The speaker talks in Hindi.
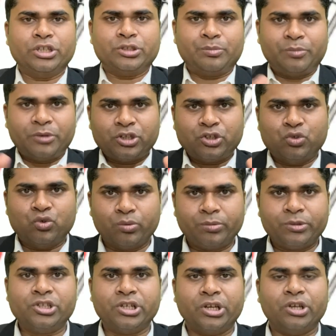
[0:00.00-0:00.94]
स्पेस जो
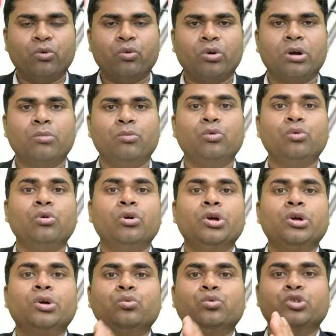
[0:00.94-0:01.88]
भी चाहिए होगा वो
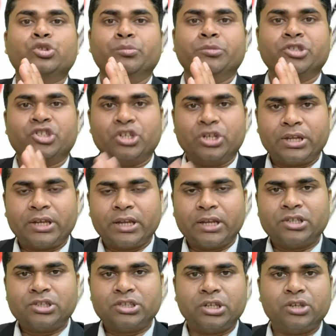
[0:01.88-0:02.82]
कुछ मशीन के
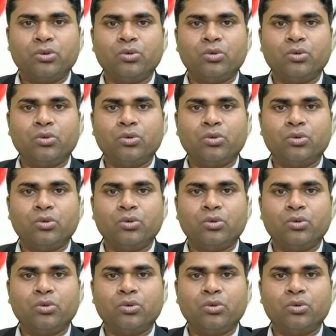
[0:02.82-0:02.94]
लिए चाहिए